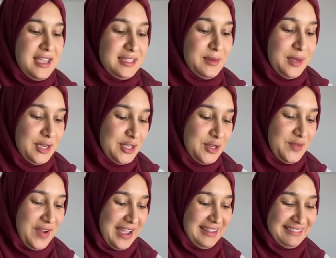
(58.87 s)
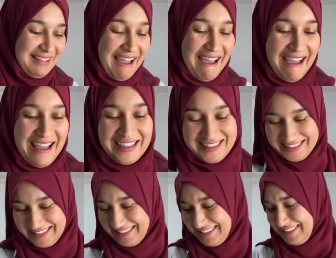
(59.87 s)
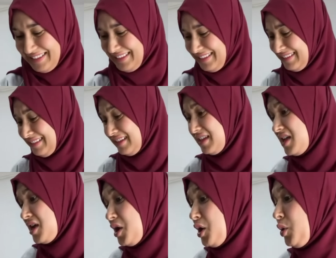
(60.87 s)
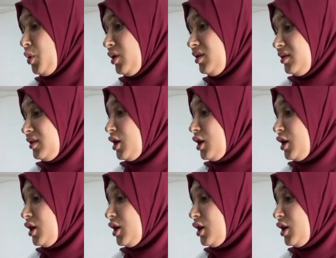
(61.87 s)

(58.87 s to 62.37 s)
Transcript: صبر تشوف هكذا شوفي شوفي دش رياي دش